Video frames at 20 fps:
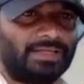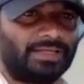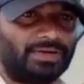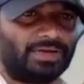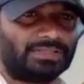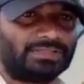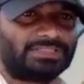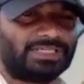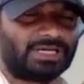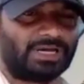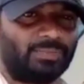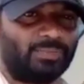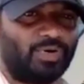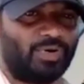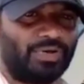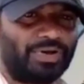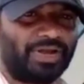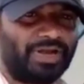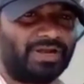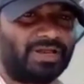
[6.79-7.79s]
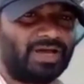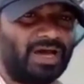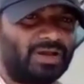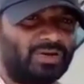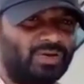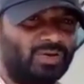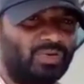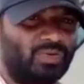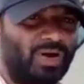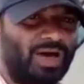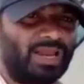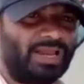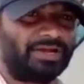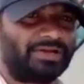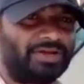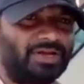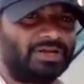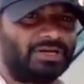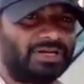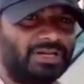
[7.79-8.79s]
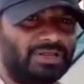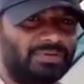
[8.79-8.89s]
ఈరోజు జగన్మోహన్ రెడ్డి గారు వాలంటీర్లు